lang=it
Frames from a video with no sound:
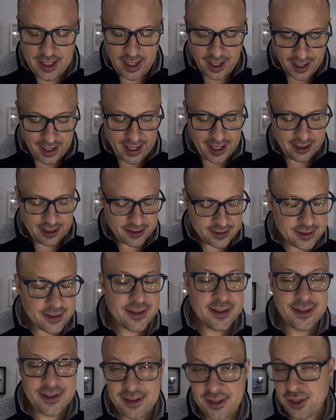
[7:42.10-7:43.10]
eh, ragazzi,
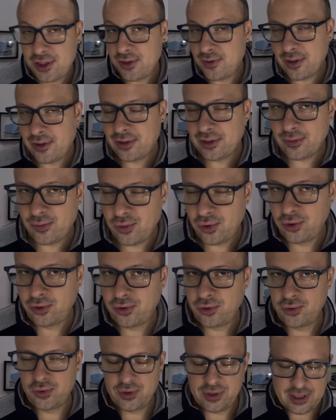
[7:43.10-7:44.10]
dice una cosa molto
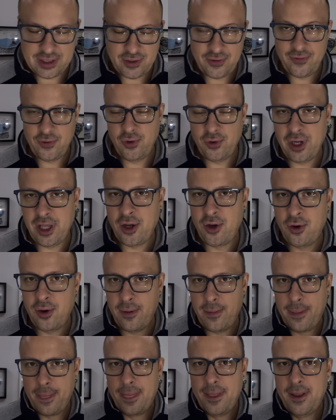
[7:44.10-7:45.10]
giusta, adesso ve lo
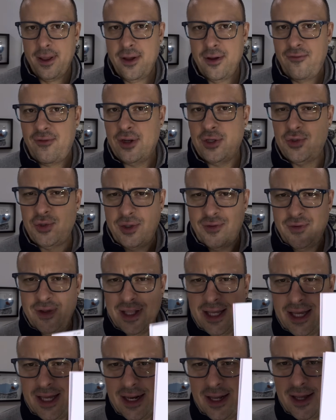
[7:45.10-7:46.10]
leggo, faccio
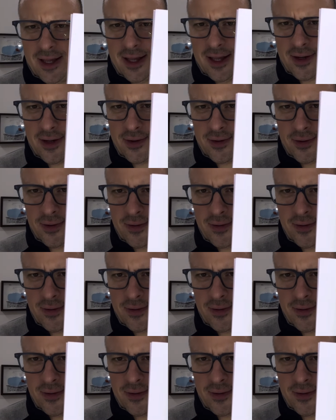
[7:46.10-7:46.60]
rivedere, eccolo